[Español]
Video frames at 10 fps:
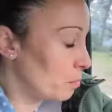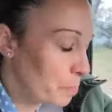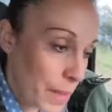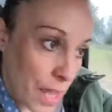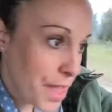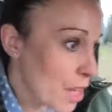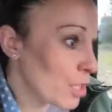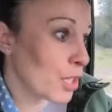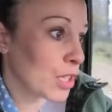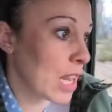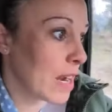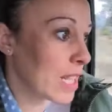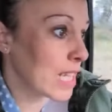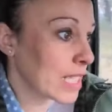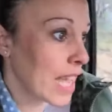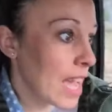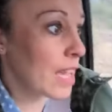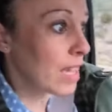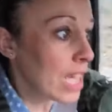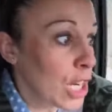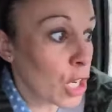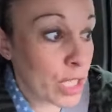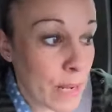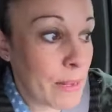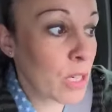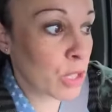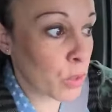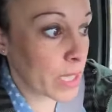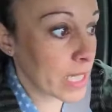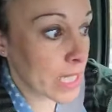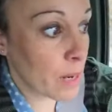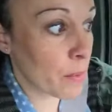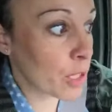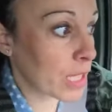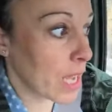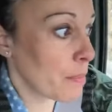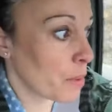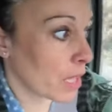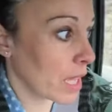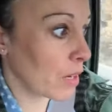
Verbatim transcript: Preciosos, la verdad es que los llaman los duendes del bosque porque